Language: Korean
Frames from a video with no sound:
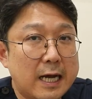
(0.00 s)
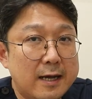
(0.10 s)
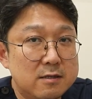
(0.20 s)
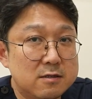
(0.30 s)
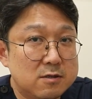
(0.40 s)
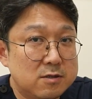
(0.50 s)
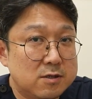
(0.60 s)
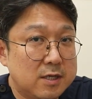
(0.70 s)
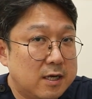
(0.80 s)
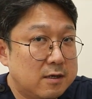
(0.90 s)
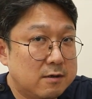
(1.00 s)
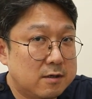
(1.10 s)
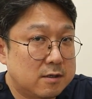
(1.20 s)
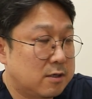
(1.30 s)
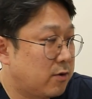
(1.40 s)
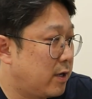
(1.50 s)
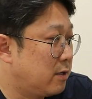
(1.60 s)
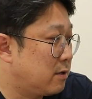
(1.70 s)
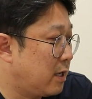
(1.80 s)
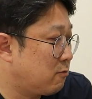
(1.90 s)
가이드 서저리 하는 것을
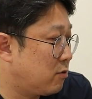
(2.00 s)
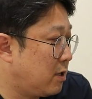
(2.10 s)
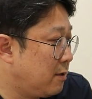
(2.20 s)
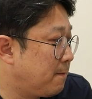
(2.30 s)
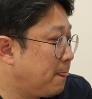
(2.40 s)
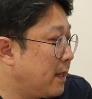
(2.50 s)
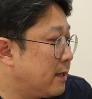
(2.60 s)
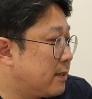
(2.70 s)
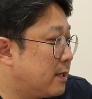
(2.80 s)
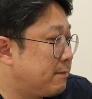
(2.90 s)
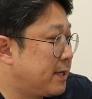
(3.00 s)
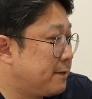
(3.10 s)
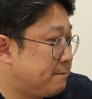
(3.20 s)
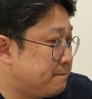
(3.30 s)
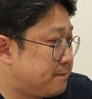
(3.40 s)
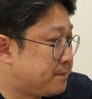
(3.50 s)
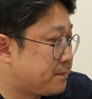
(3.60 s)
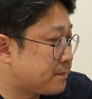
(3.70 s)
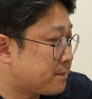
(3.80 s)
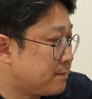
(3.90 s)
계획을 했고요. 그다음에
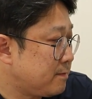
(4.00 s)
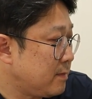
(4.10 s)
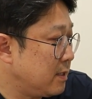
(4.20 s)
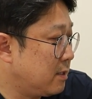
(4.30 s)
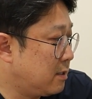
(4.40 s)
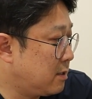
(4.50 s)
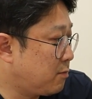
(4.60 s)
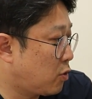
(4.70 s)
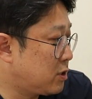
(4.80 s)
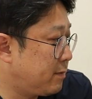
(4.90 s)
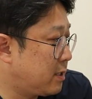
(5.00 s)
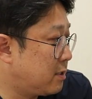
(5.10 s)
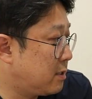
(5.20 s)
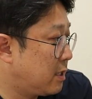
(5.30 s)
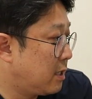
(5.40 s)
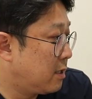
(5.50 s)
그 보시면은